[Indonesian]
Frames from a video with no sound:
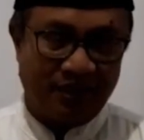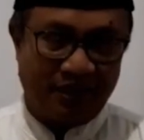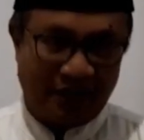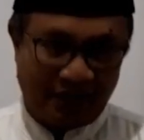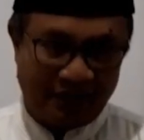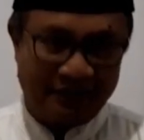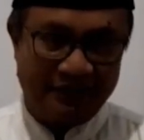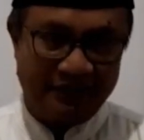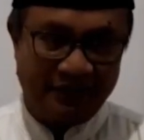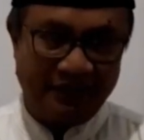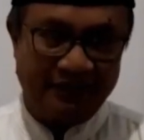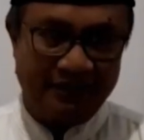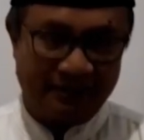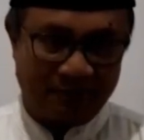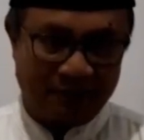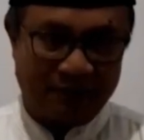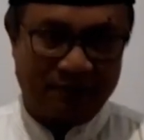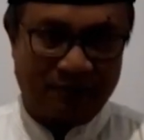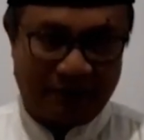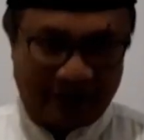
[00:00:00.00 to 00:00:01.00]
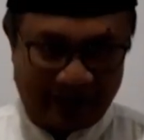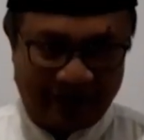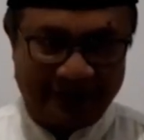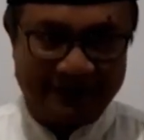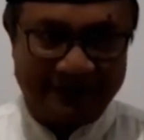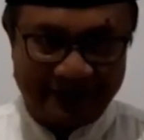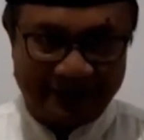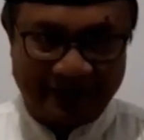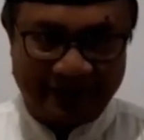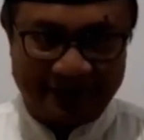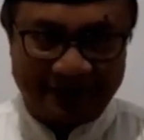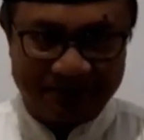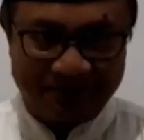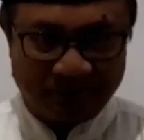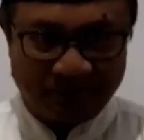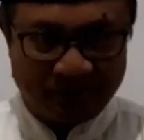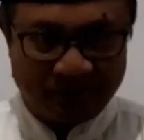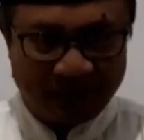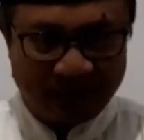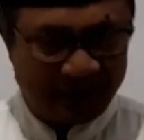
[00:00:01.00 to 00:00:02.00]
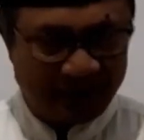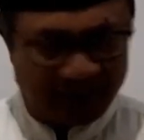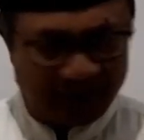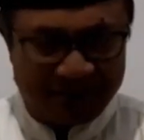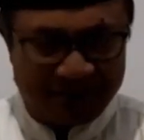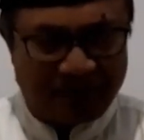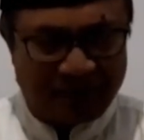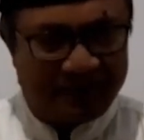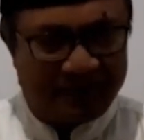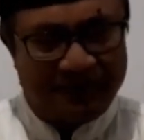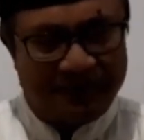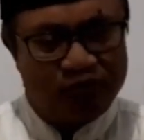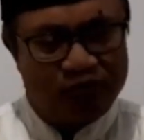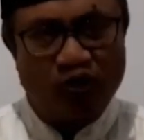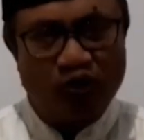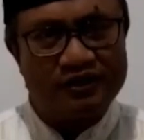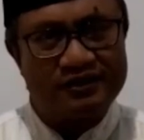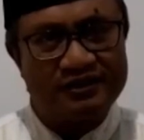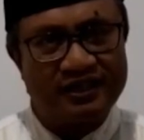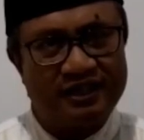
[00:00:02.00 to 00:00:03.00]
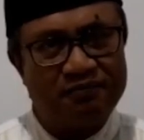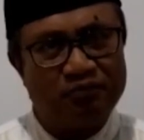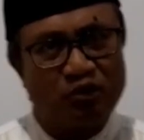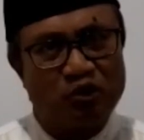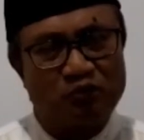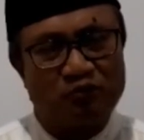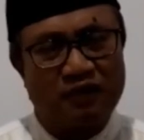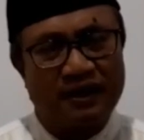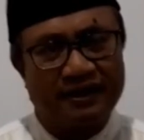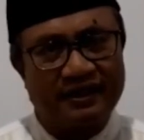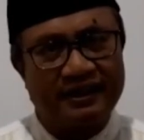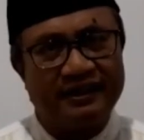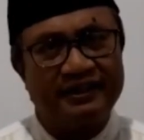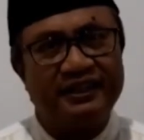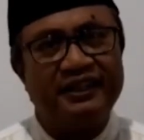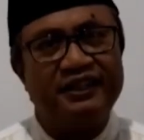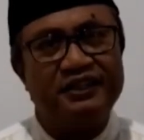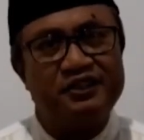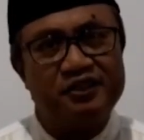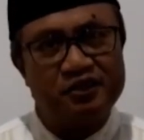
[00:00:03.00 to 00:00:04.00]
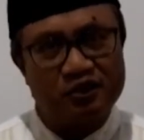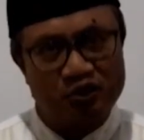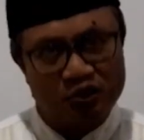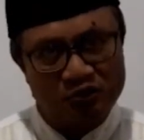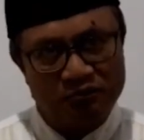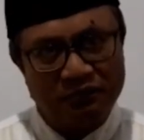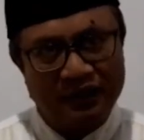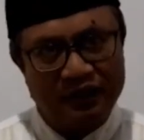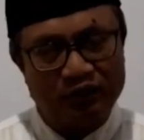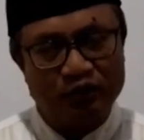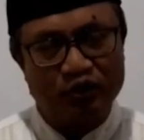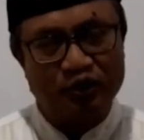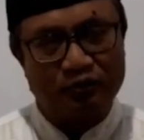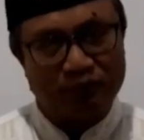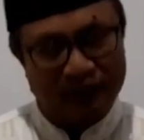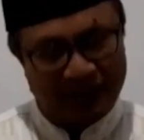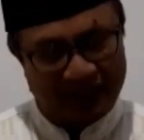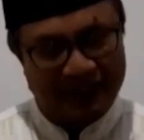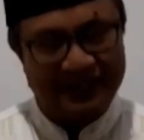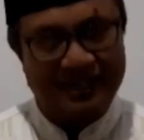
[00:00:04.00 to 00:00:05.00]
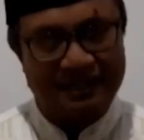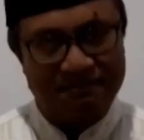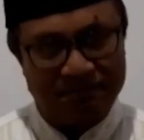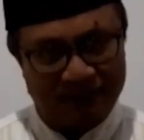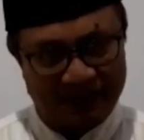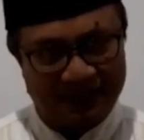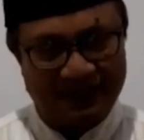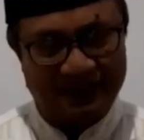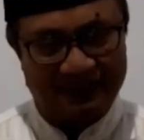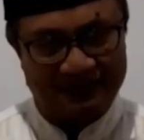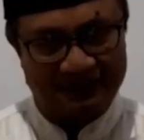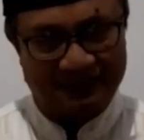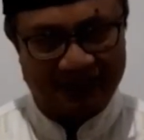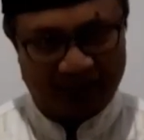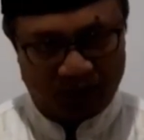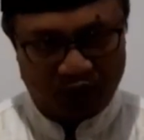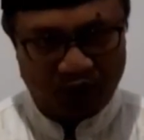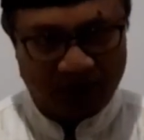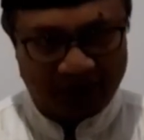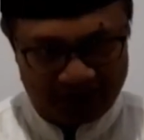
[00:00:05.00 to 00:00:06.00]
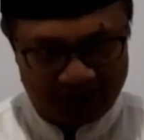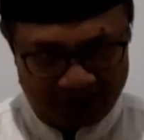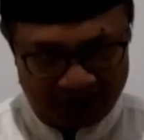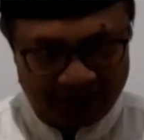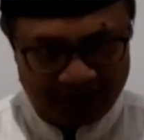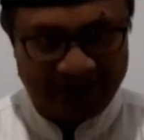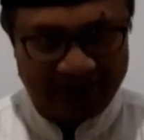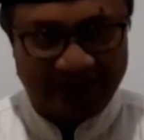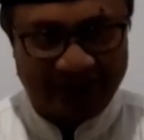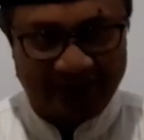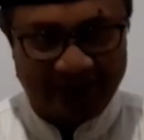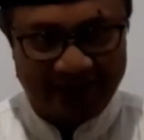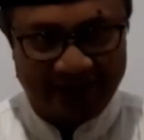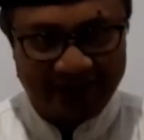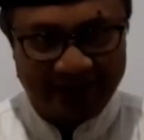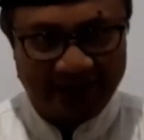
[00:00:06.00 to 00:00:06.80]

Hadirin yang berbahagia, ibadah puasa ini merupakan instrumen untuk menanamkan regulasi diri.